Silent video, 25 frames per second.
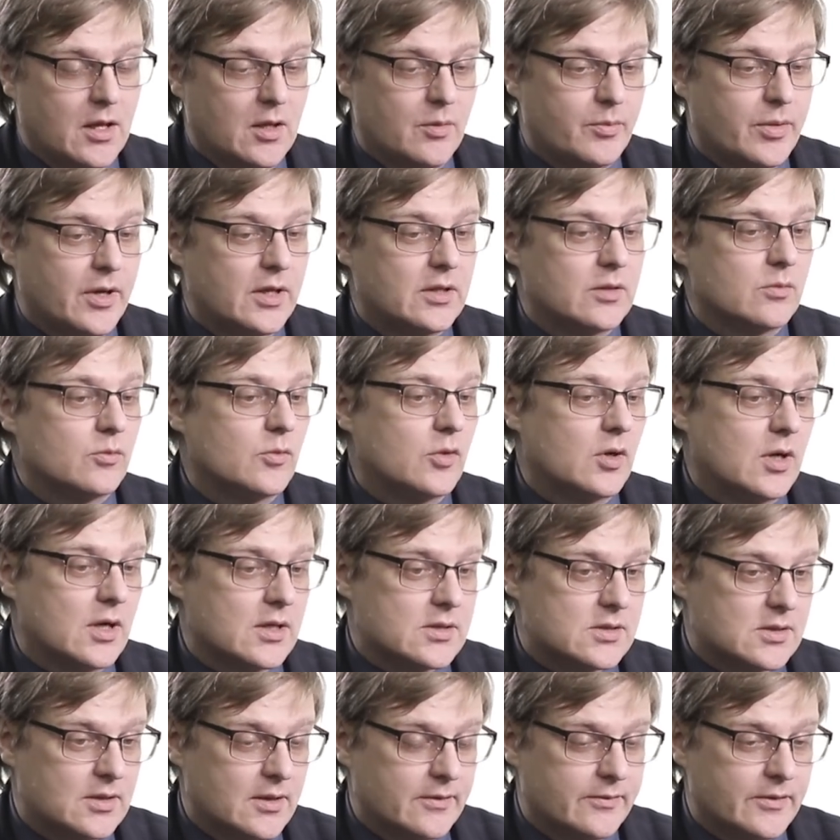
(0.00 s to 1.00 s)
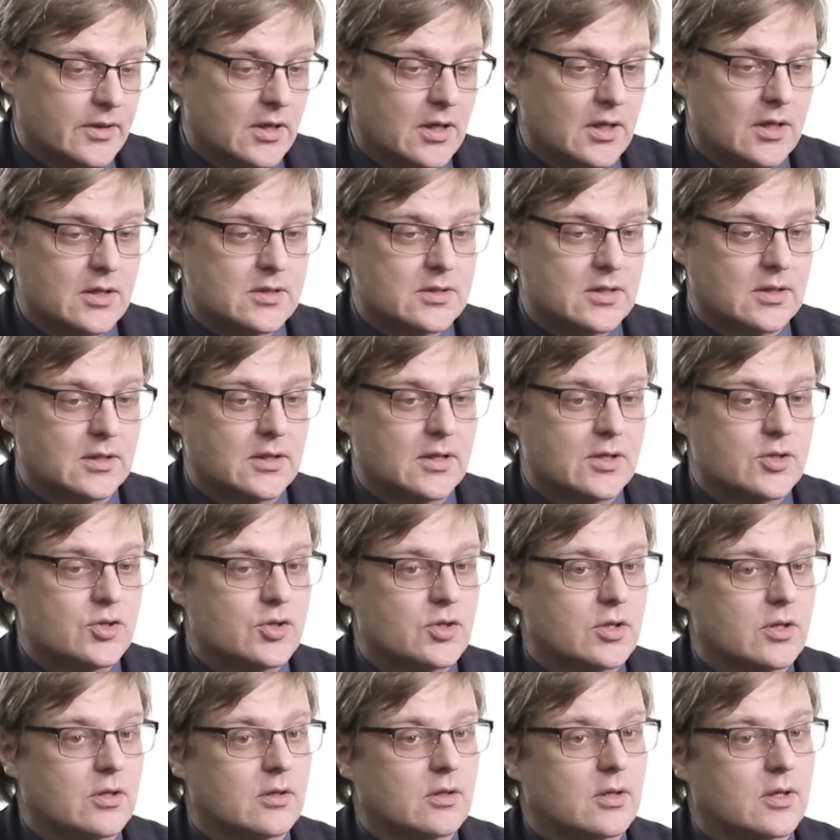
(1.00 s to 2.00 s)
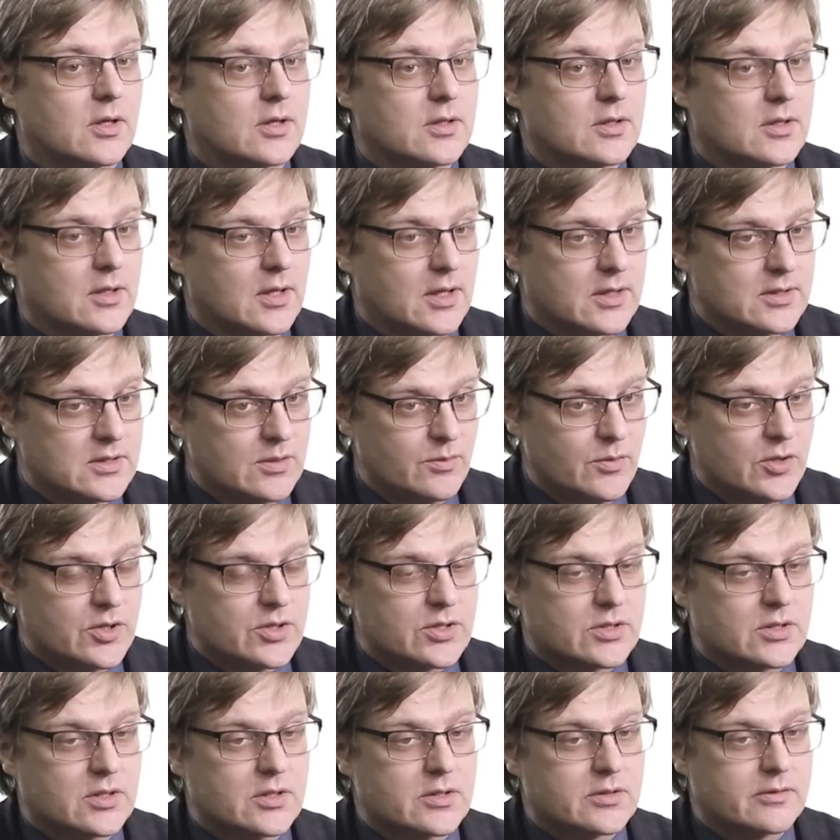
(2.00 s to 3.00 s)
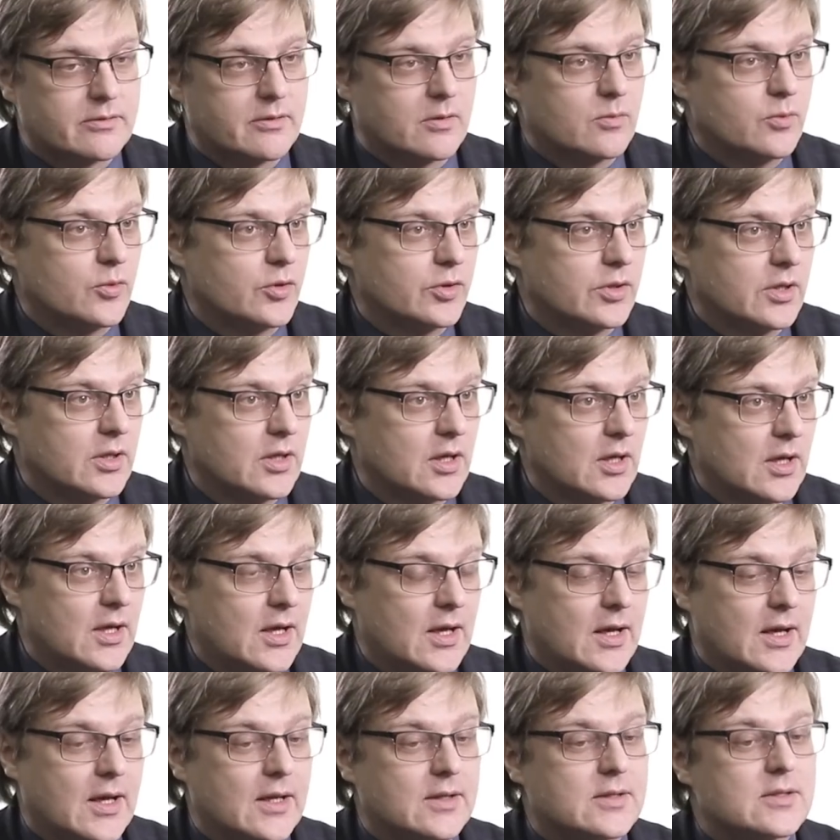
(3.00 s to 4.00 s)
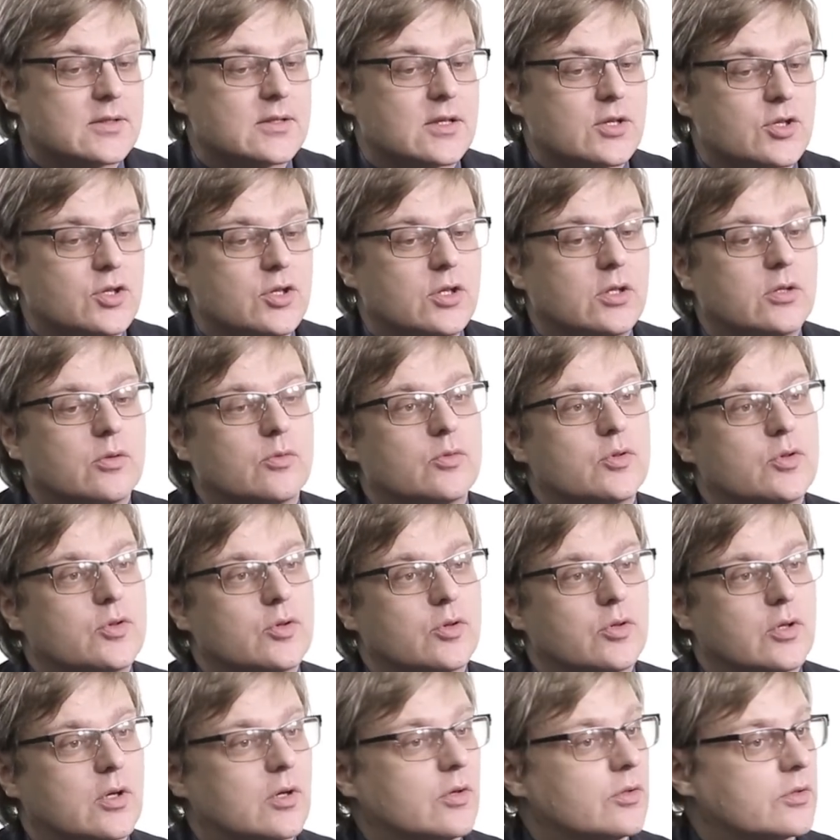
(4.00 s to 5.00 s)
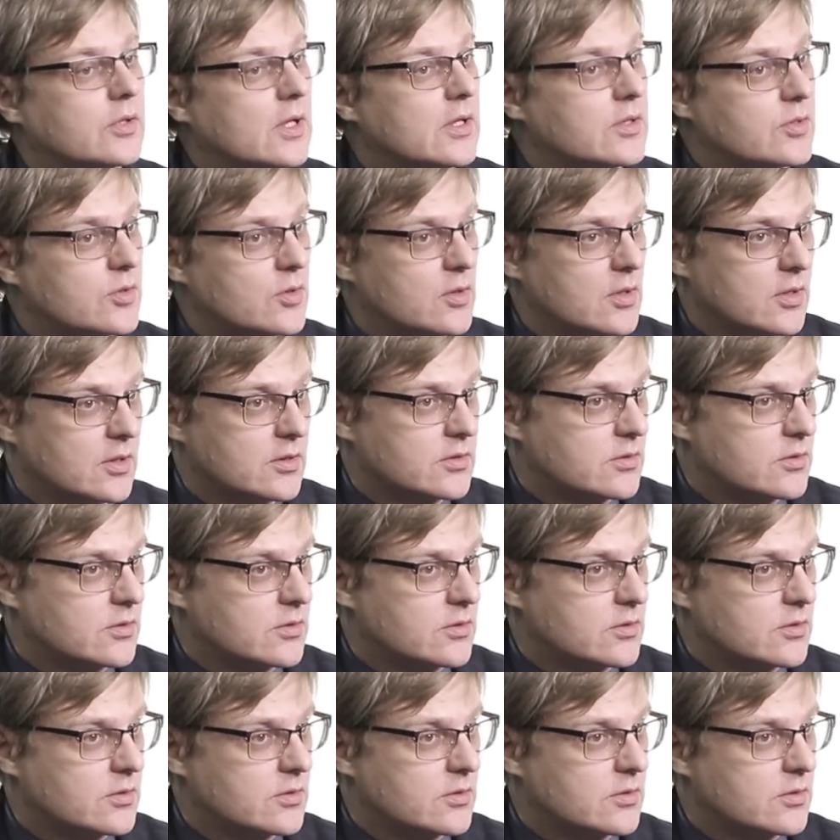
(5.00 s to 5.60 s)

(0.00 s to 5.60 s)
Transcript: И поэтому основная задача академической свободы – это защита ученых от контроля